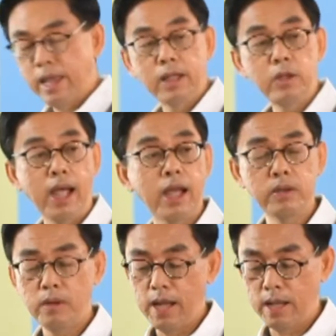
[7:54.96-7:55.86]
แค่เท่าไห
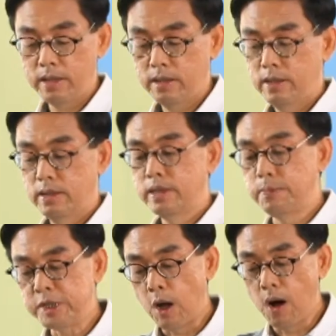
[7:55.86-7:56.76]
ร่
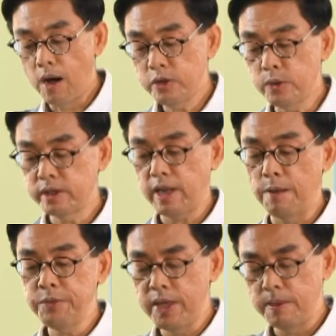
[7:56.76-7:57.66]

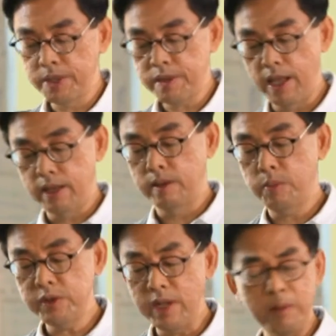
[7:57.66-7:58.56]
12.34% เพ
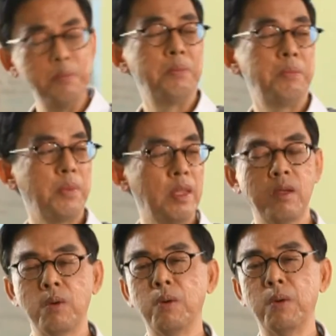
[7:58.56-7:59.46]
ราะฉะนั้น
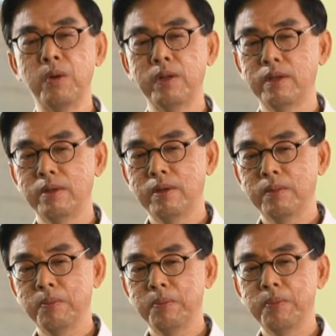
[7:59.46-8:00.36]
โอ้โห
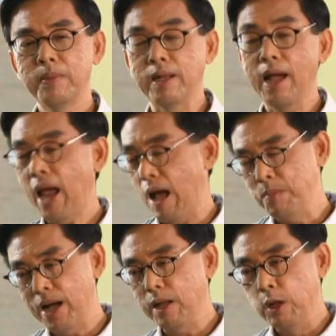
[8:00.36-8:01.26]
เนี่ยถ้าถาม
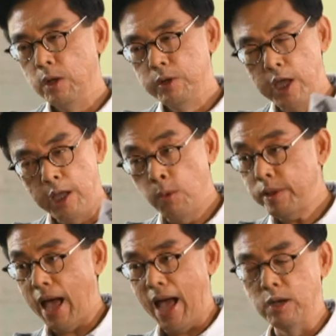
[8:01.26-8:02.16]
ว่าดีทุก
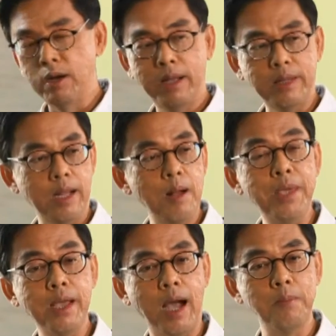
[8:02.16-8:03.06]
อย่างเลยแต่ถ้า
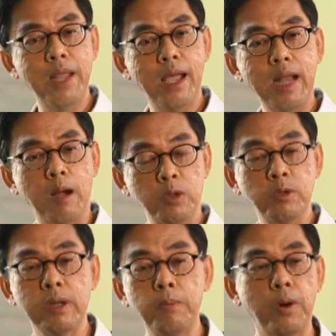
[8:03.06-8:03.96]
มีคำแนะนำท
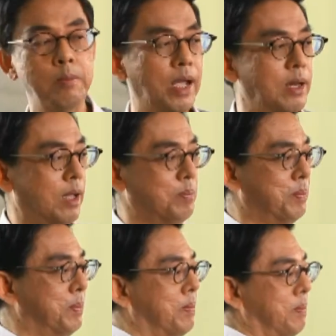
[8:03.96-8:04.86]
ศพลไหมเนี่ย
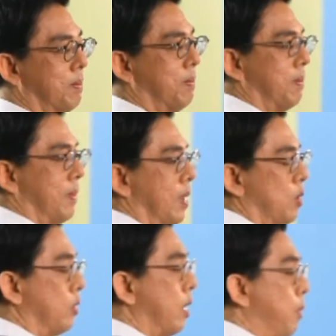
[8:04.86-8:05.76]

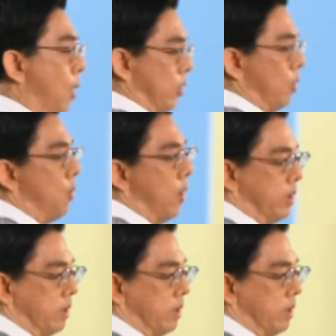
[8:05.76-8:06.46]
ทศพลควร